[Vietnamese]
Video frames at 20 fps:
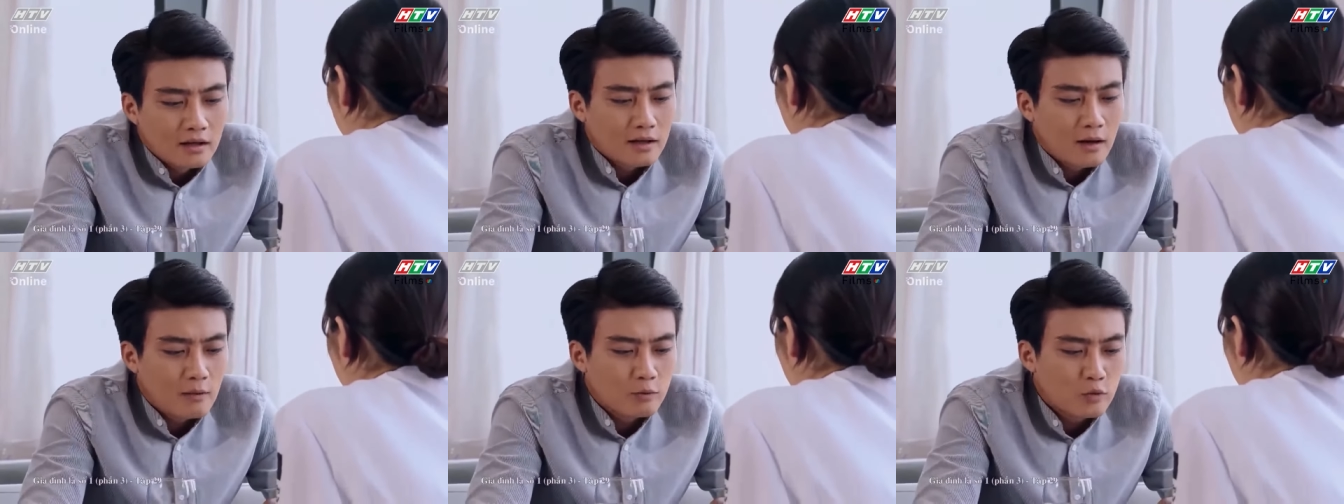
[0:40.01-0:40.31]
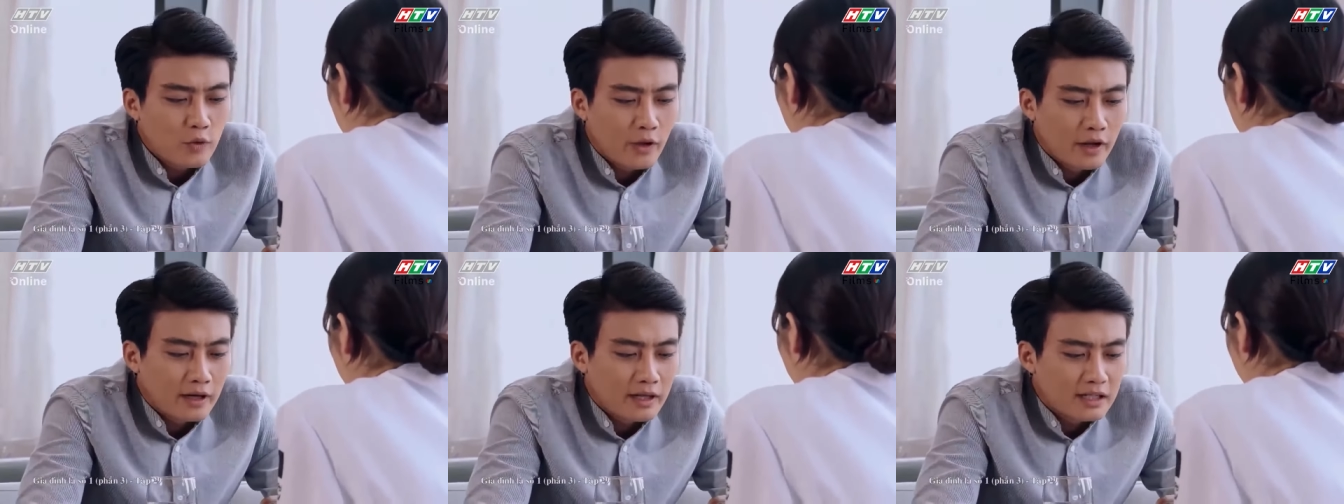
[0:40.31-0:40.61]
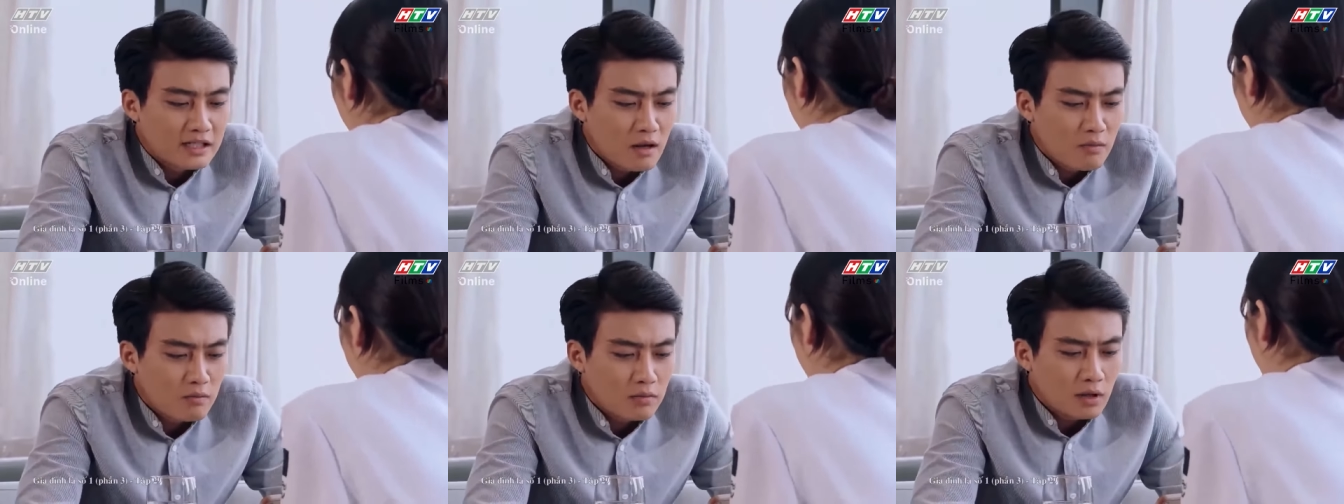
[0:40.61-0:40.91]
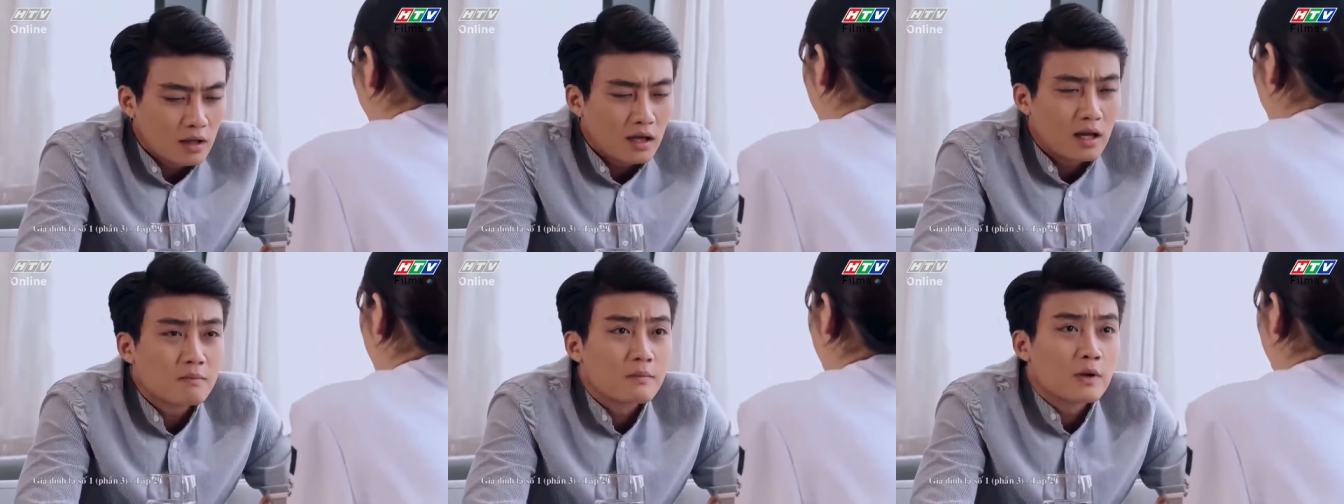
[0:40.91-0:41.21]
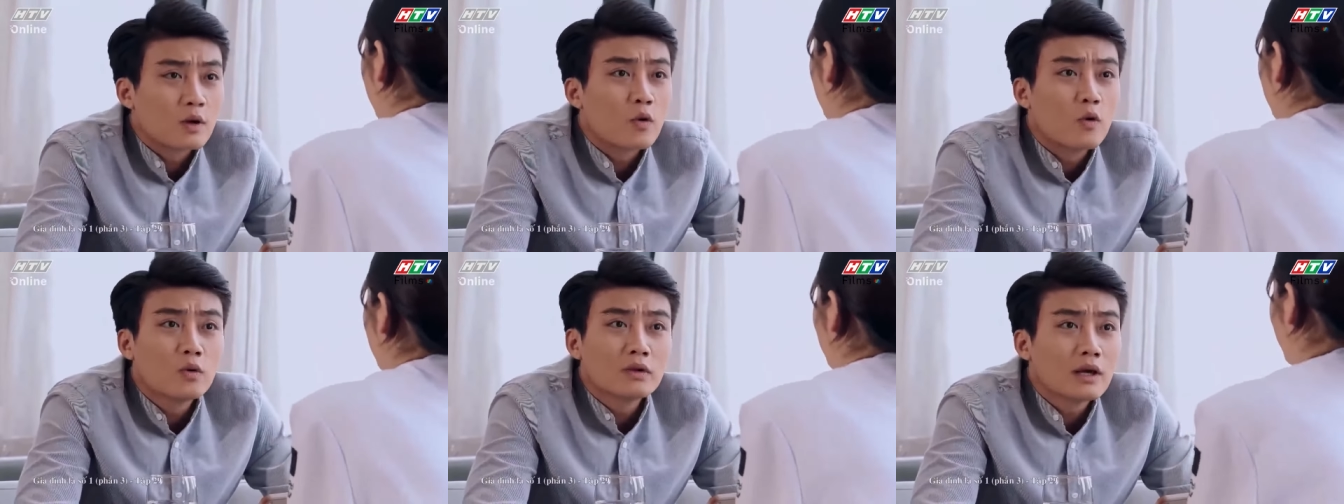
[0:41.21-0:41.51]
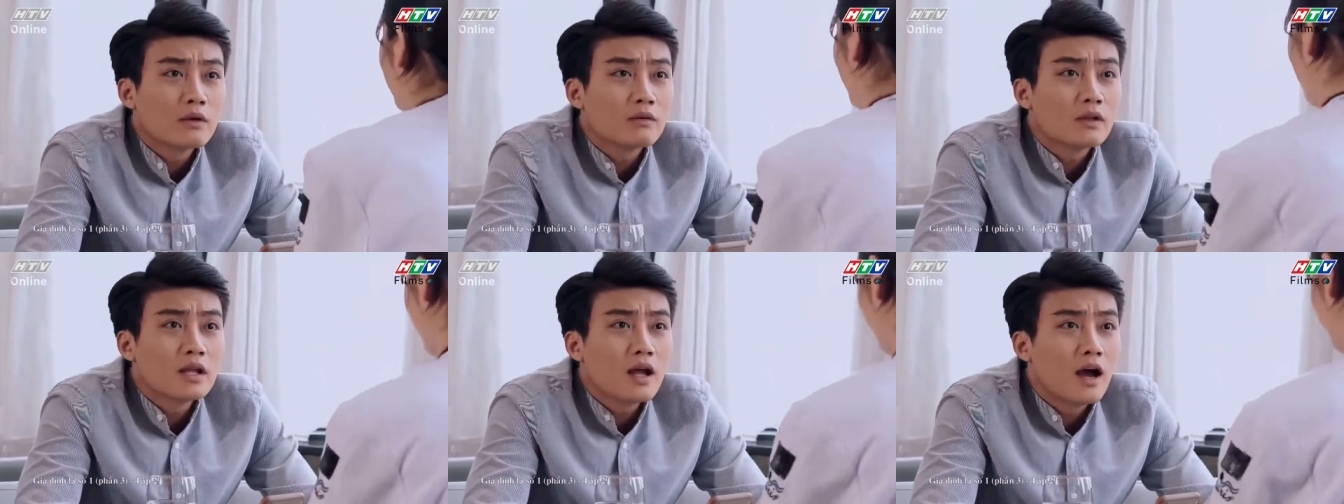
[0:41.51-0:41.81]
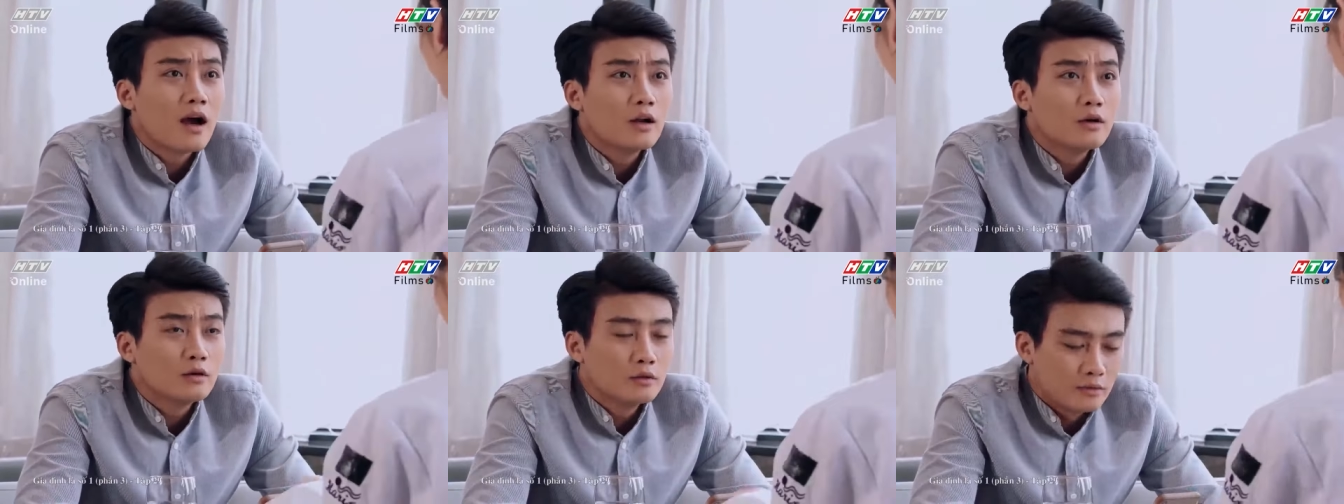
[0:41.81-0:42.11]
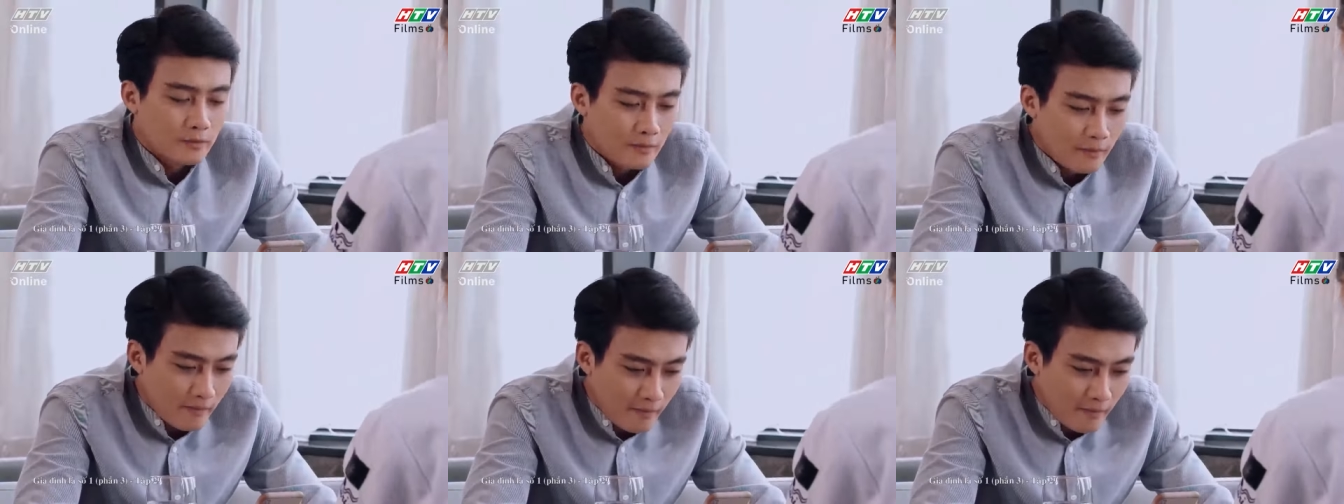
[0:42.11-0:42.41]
đọc chuyện này xong á anh bị cuốn theo tới giờ luôn